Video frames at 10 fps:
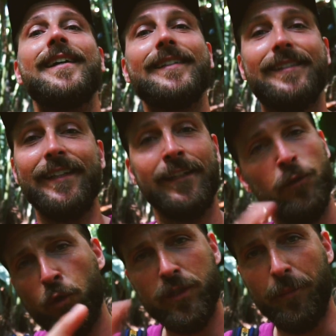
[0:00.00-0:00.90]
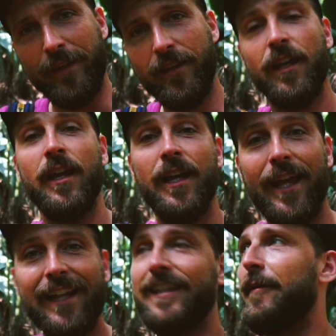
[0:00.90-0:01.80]
Sì, non lo sapete.
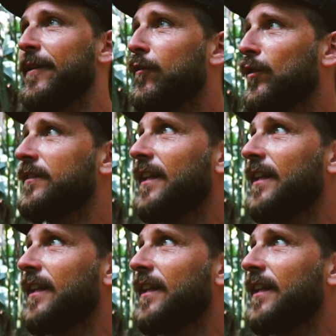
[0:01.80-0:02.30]
Endemico vuol